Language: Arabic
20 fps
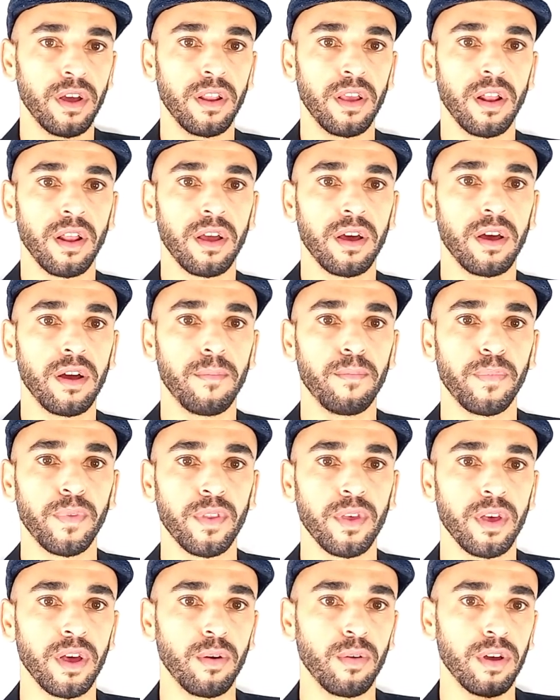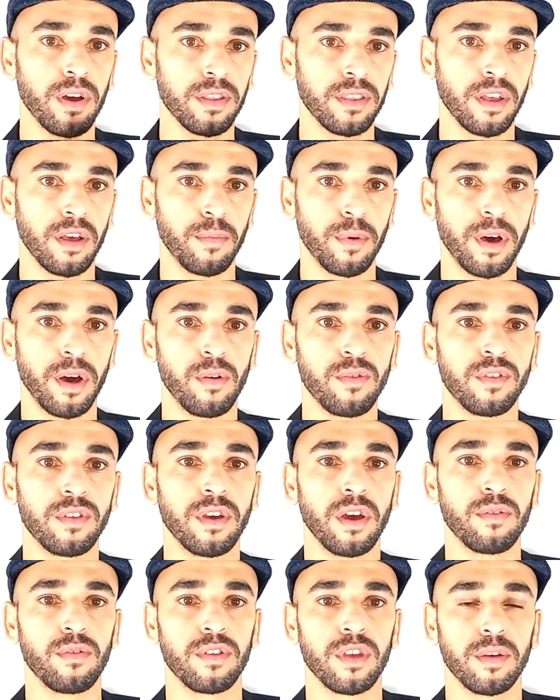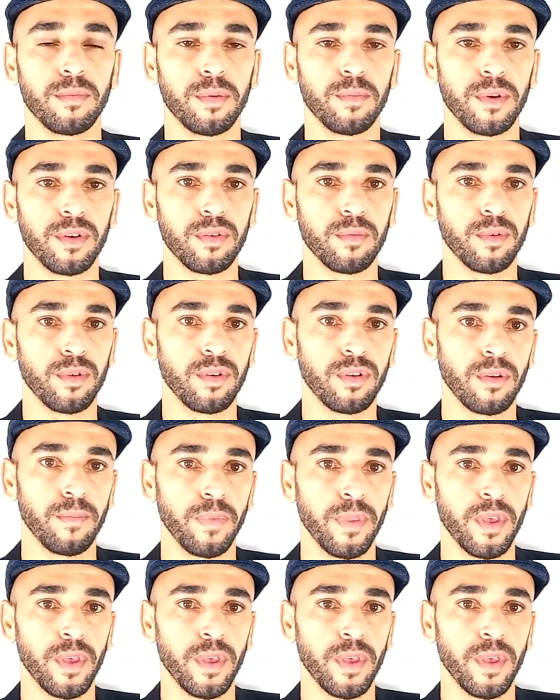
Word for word: الإلقاء أو الخطابة أو التحدث أمام الجمهور